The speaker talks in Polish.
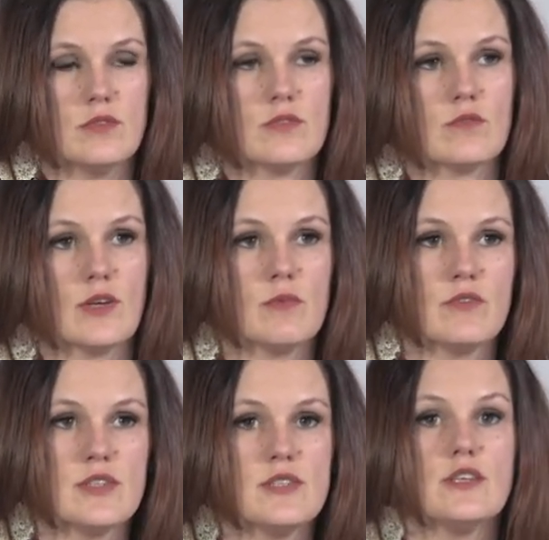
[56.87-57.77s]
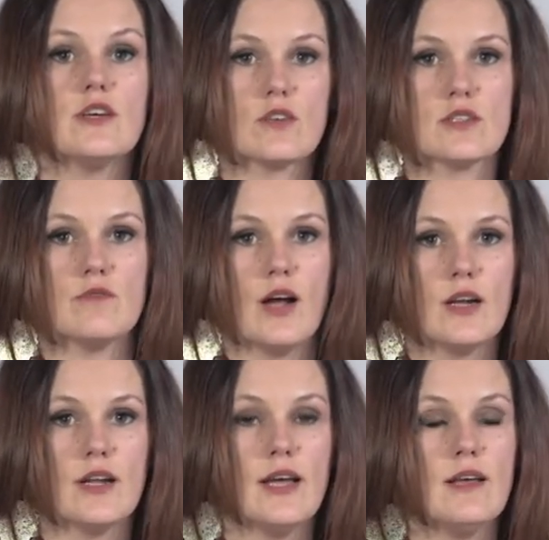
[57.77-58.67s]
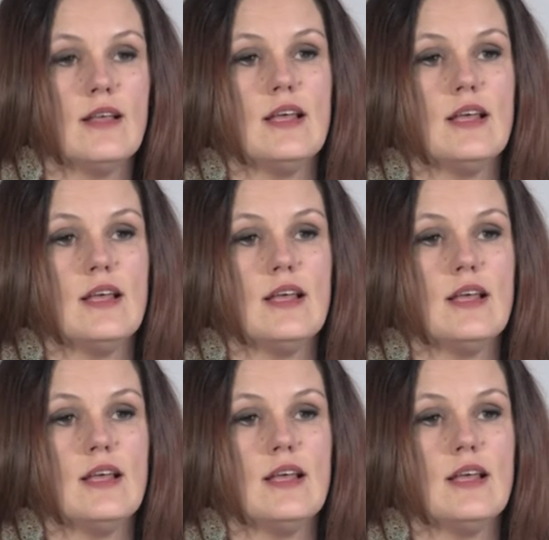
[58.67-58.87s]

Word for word: są to kwestie nierozerwalne.